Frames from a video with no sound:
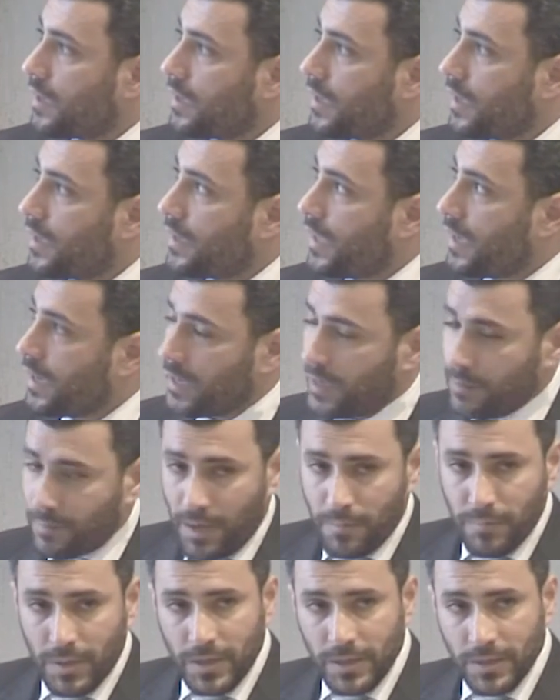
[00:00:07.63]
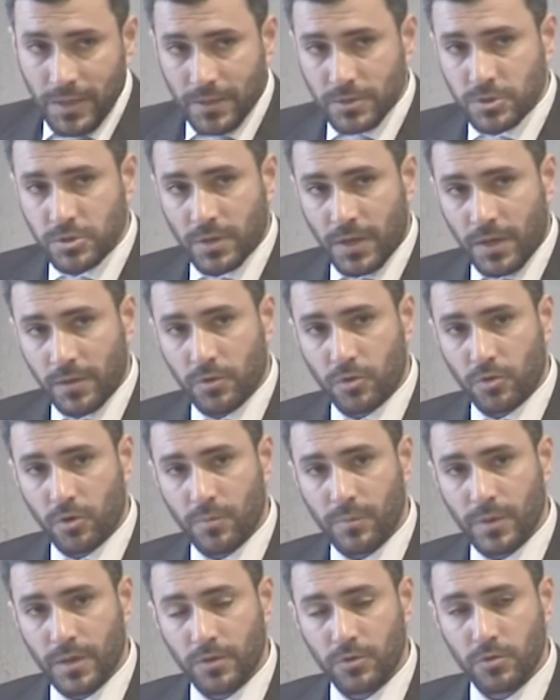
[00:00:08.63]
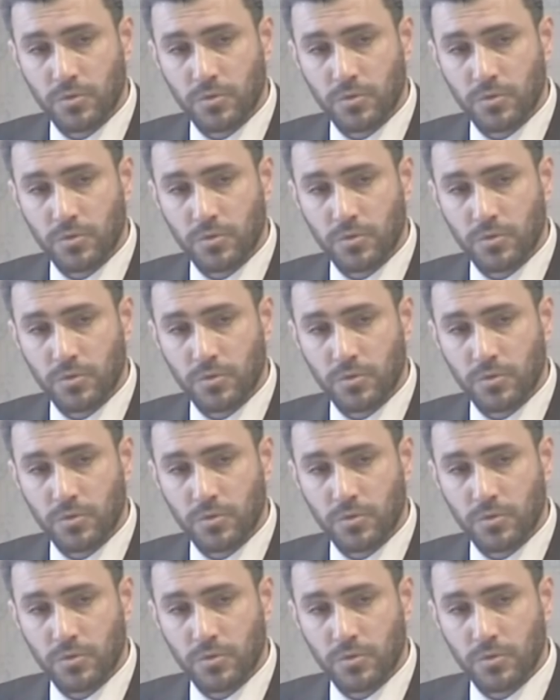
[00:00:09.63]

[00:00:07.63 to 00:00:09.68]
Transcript: الان اغلب عمليات جراحه الركبه هي